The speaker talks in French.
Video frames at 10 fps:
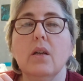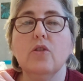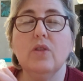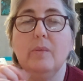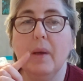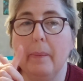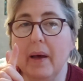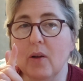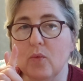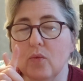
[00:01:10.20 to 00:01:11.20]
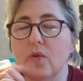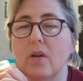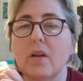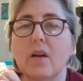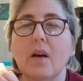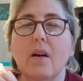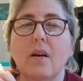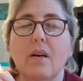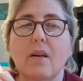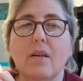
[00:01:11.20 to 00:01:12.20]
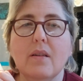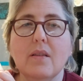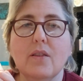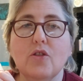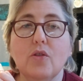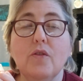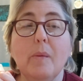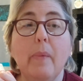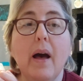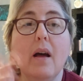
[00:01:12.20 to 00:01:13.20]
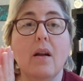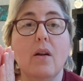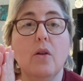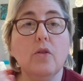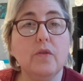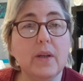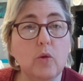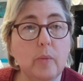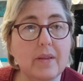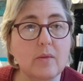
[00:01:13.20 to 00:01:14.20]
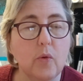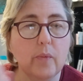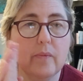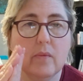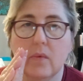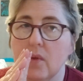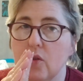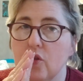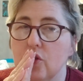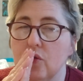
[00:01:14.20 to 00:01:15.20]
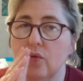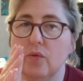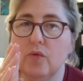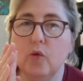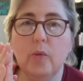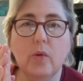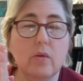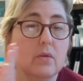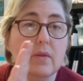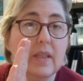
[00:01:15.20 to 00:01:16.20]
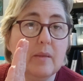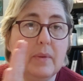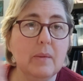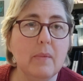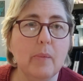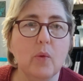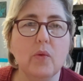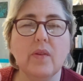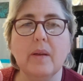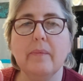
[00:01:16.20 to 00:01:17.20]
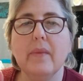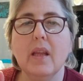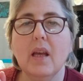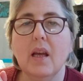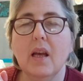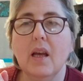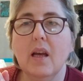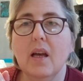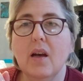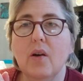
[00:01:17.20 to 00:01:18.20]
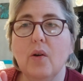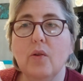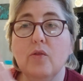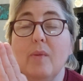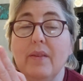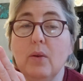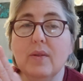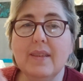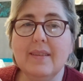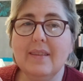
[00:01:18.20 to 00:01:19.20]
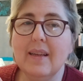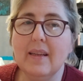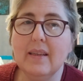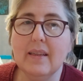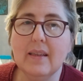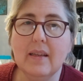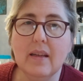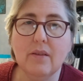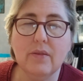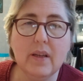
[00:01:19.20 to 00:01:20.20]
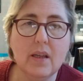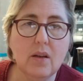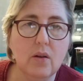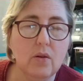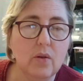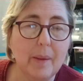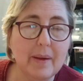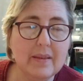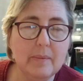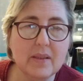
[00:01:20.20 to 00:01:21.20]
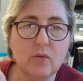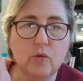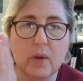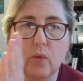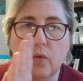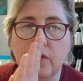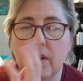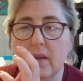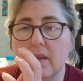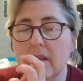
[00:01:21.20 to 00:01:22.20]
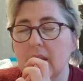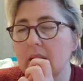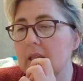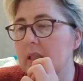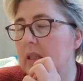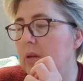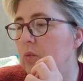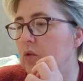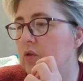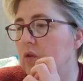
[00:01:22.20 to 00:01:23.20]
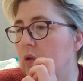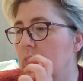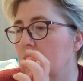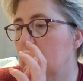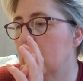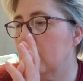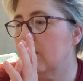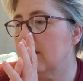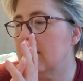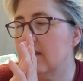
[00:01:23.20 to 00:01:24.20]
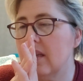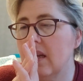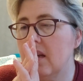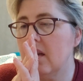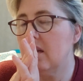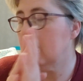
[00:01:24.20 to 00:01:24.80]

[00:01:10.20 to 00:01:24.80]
je dis bien par contre, euh, je ne vais pas l'enlever complètement. Je vous explique ma pensée. vous m'avez aussi signalé qu'il y avait la participation numéro 20. Il me semble que c'est celle...